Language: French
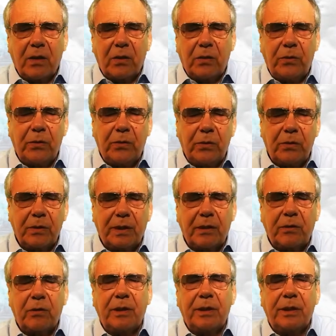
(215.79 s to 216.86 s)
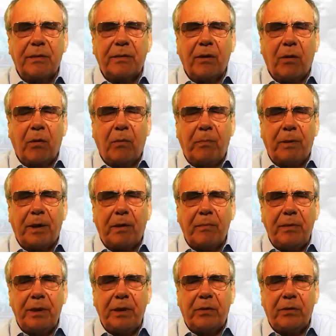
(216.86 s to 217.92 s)
Nos ateliers ont
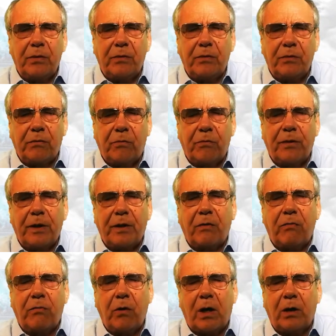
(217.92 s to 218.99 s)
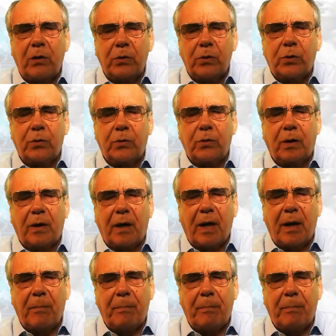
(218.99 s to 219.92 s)
permis de faire voir le jour à